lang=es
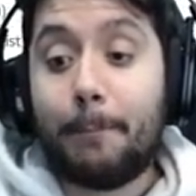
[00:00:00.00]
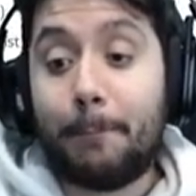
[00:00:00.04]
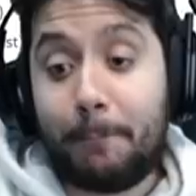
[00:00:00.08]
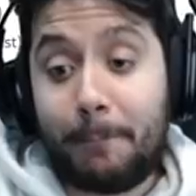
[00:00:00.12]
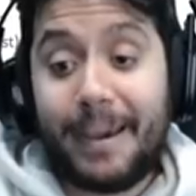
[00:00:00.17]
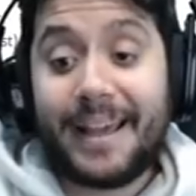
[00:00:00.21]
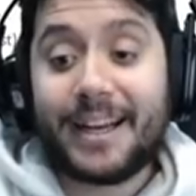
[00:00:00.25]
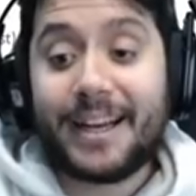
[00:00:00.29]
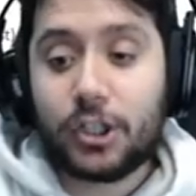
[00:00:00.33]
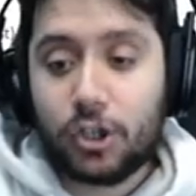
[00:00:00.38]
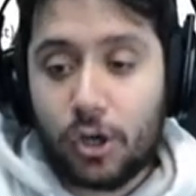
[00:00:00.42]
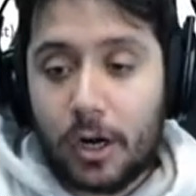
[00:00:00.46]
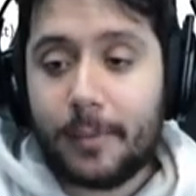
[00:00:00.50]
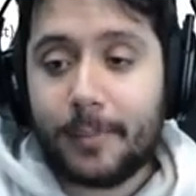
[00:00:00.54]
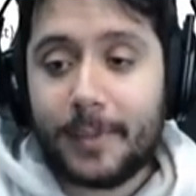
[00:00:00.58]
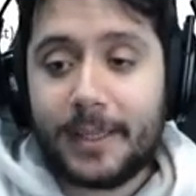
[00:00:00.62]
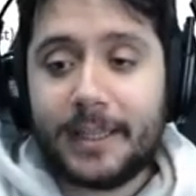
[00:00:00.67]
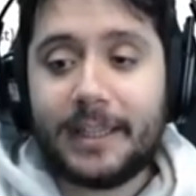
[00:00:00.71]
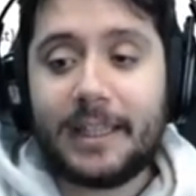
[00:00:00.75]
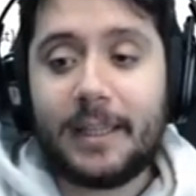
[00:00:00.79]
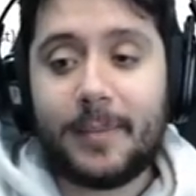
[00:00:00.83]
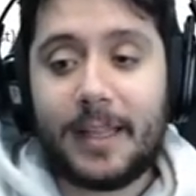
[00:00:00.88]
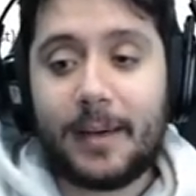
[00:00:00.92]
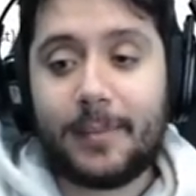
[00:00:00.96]

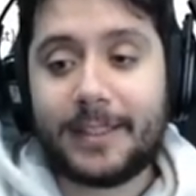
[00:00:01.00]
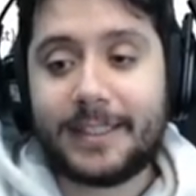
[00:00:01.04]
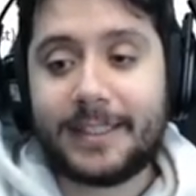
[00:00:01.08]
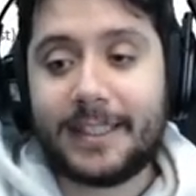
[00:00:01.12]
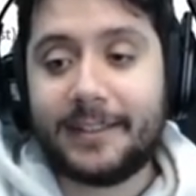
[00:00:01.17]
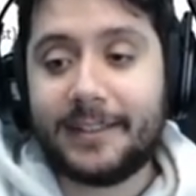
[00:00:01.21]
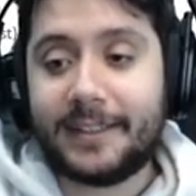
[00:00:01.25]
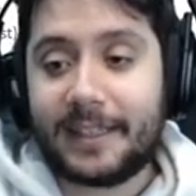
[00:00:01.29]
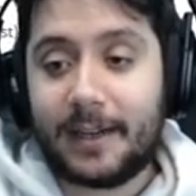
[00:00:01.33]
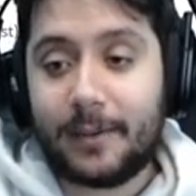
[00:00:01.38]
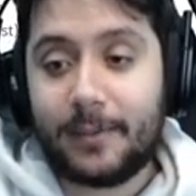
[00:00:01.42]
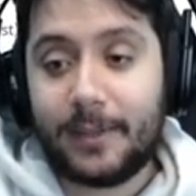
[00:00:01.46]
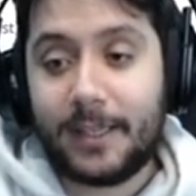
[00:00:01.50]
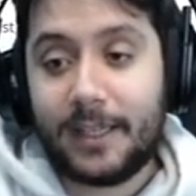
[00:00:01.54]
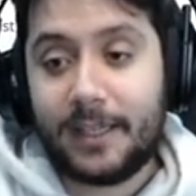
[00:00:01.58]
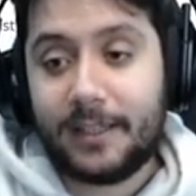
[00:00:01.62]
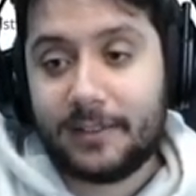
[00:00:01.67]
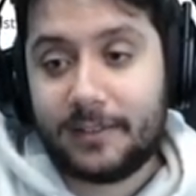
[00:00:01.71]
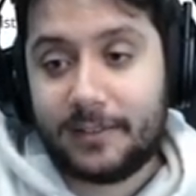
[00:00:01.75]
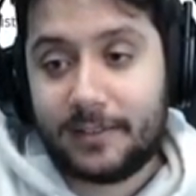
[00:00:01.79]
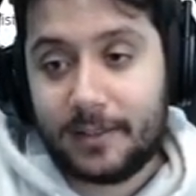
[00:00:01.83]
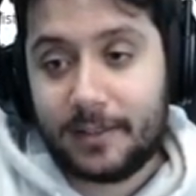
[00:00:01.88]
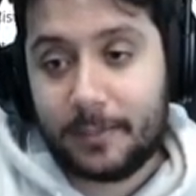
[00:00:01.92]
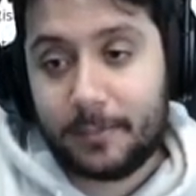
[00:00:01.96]
Personalmente me da bastante rabia,
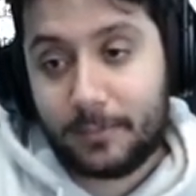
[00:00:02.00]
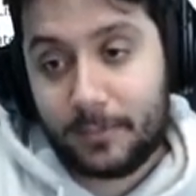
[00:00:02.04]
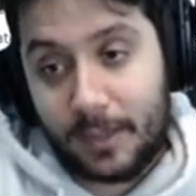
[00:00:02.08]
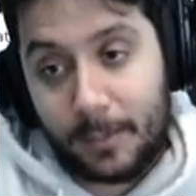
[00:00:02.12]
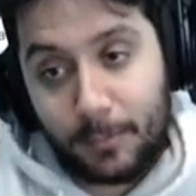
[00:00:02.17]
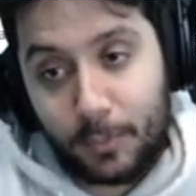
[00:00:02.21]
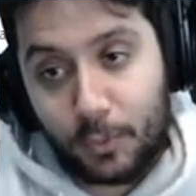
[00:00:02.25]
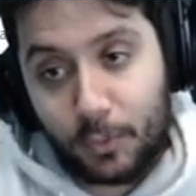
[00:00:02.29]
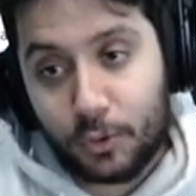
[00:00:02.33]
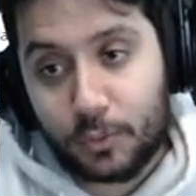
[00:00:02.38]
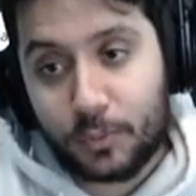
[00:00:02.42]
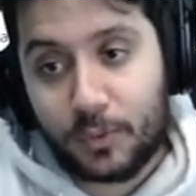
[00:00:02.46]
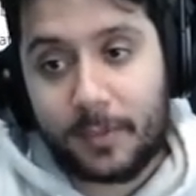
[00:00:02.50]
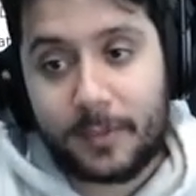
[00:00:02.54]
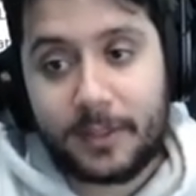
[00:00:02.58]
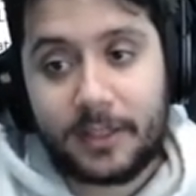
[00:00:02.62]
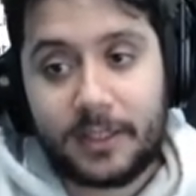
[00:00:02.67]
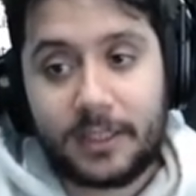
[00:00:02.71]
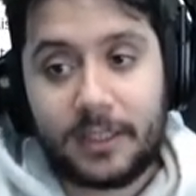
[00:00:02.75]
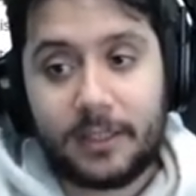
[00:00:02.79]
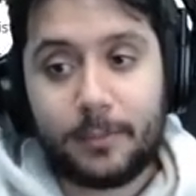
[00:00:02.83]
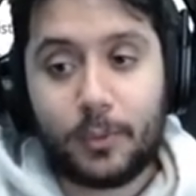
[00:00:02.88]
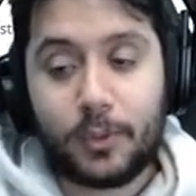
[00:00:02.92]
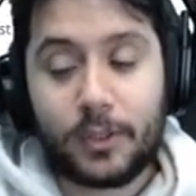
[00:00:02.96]
tampoco os voy a
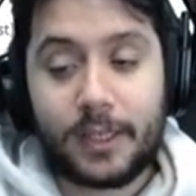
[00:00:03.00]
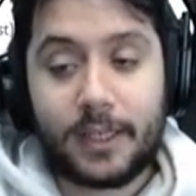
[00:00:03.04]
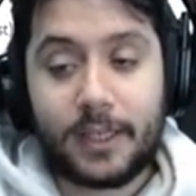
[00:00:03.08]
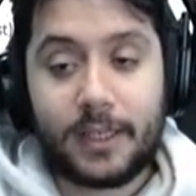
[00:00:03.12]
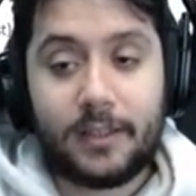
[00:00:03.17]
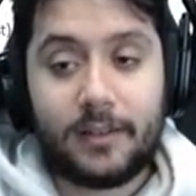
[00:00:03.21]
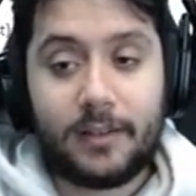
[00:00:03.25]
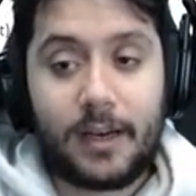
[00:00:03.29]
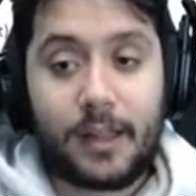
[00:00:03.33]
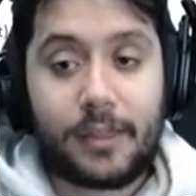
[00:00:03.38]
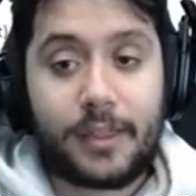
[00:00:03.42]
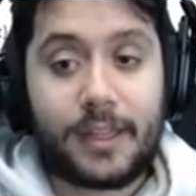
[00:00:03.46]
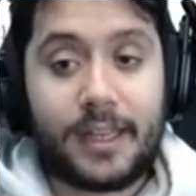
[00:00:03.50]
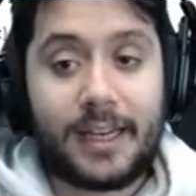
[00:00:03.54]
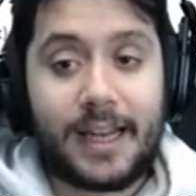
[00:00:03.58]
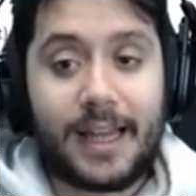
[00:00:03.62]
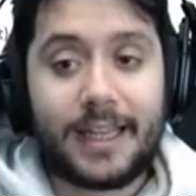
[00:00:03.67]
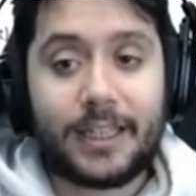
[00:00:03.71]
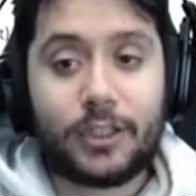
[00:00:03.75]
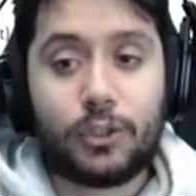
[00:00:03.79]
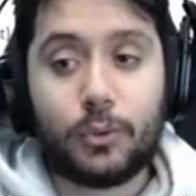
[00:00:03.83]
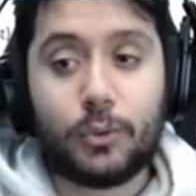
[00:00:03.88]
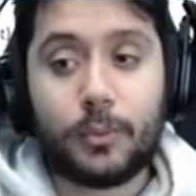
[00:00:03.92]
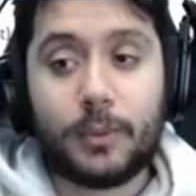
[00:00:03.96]
mentir, porque hace
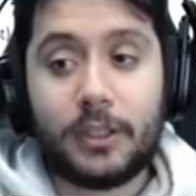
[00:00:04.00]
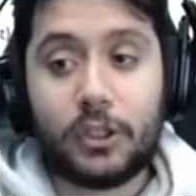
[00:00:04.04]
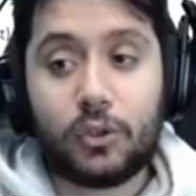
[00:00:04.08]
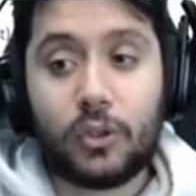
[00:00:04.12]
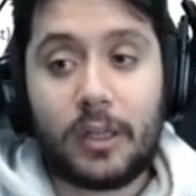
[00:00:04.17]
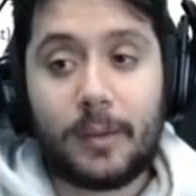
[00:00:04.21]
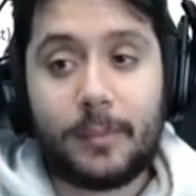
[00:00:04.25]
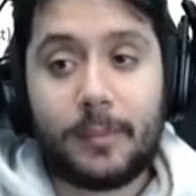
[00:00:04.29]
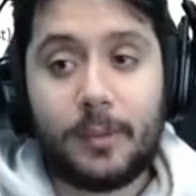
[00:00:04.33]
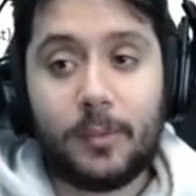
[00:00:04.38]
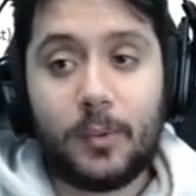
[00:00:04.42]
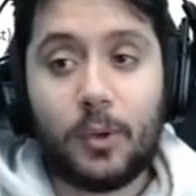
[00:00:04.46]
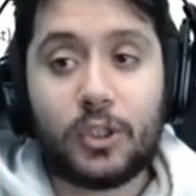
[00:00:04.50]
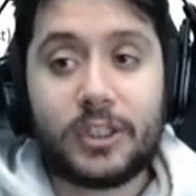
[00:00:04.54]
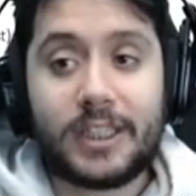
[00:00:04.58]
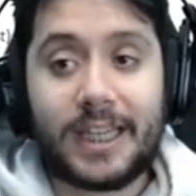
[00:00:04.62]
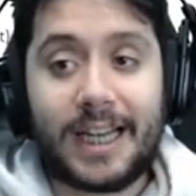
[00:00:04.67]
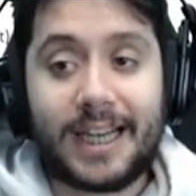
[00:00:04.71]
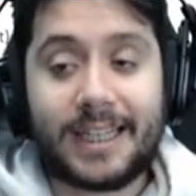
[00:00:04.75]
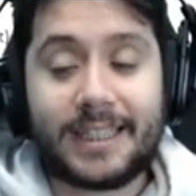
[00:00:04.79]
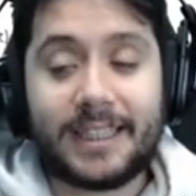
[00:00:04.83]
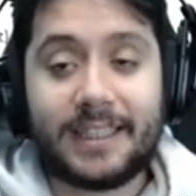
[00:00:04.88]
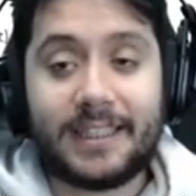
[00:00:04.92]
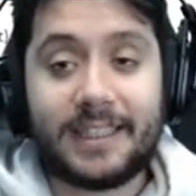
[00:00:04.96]
nada subí toda mi box
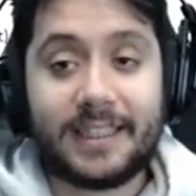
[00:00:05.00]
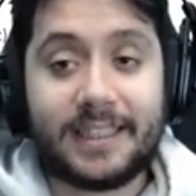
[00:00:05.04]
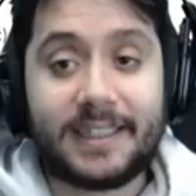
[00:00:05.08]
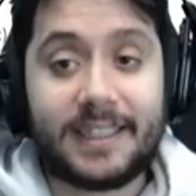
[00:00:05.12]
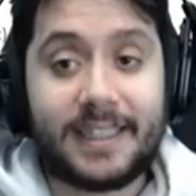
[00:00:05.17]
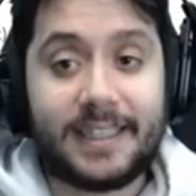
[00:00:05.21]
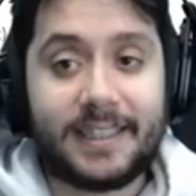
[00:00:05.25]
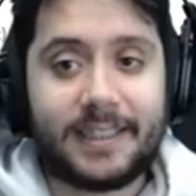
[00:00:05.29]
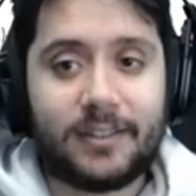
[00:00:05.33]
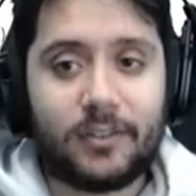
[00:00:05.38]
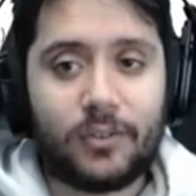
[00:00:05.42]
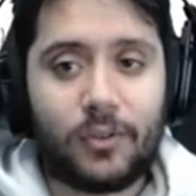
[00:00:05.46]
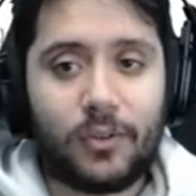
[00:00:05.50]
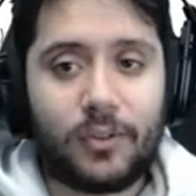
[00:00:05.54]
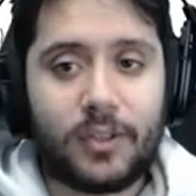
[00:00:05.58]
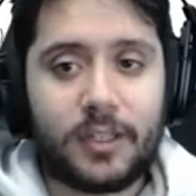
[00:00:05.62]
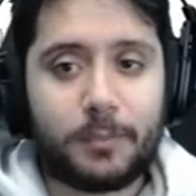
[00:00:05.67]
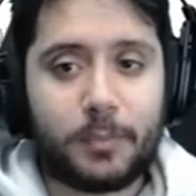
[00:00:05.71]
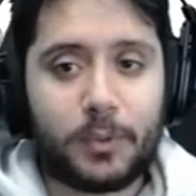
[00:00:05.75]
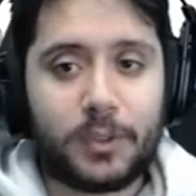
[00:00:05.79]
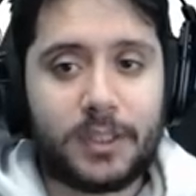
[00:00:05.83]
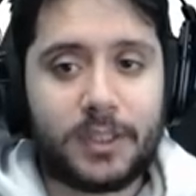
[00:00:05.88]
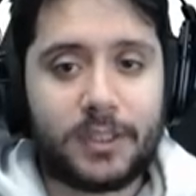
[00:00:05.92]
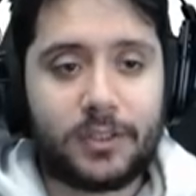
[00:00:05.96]
a 6 de 6, entonces
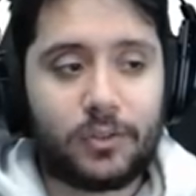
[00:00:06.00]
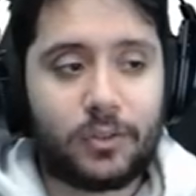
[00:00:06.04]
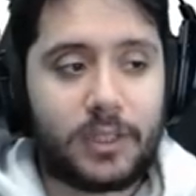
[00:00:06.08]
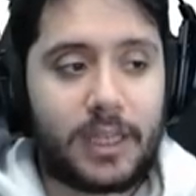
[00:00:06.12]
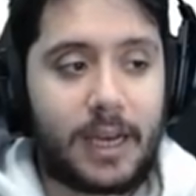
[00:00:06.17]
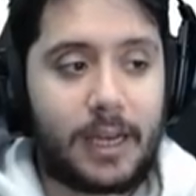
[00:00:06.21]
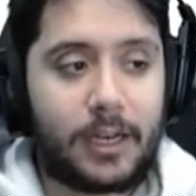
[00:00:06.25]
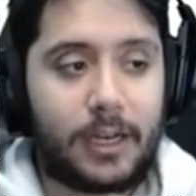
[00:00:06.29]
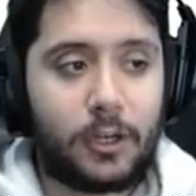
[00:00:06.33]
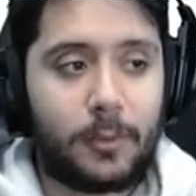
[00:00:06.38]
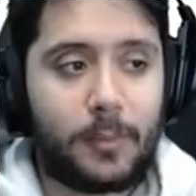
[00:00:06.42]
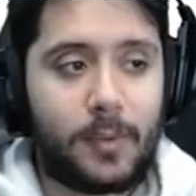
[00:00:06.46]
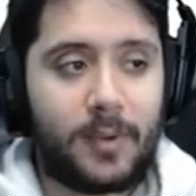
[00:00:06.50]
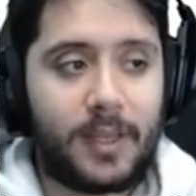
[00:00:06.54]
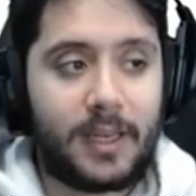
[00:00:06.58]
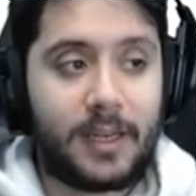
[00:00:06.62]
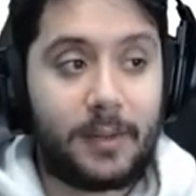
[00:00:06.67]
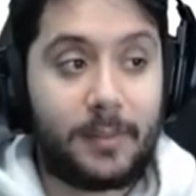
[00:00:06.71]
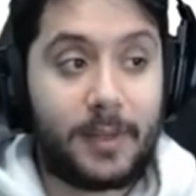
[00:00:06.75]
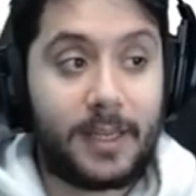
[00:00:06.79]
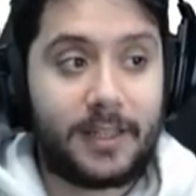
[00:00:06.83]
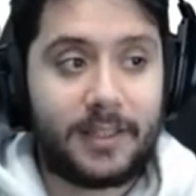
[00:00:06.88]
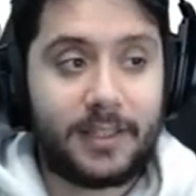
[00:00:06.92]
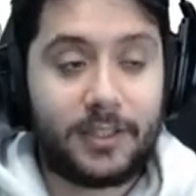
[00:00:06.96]
pues esto ya no me viene bien.